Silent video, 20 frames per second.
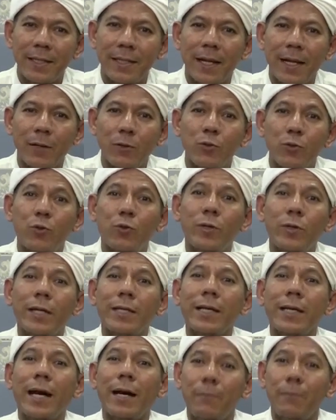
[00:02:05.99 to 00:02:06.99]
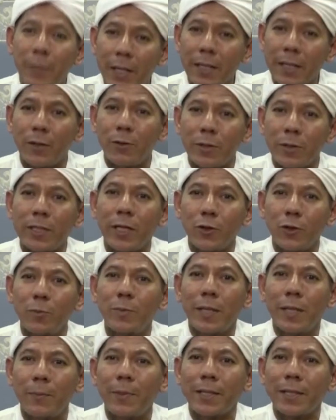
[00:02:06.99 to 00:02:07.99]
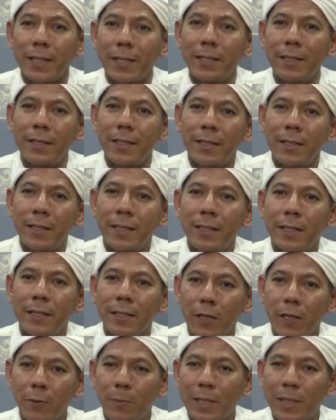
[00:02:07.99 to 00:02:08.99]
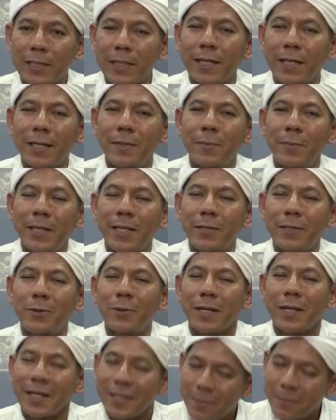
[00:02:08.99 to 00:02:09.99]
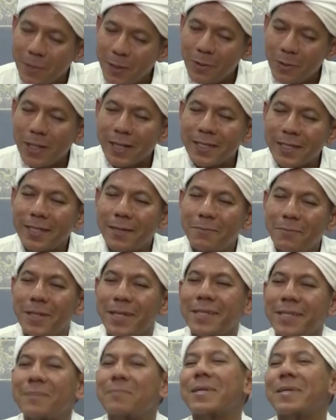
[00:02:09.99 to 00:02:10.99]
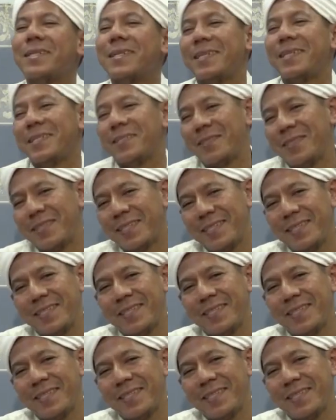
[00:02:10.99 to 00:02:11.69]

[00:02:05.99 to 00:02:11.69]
Lalu gunanya apa kalau kita itu mendapatkan e, kalau melaksanakan ibadah itu, nanti baru akan tampak kenikmatan itu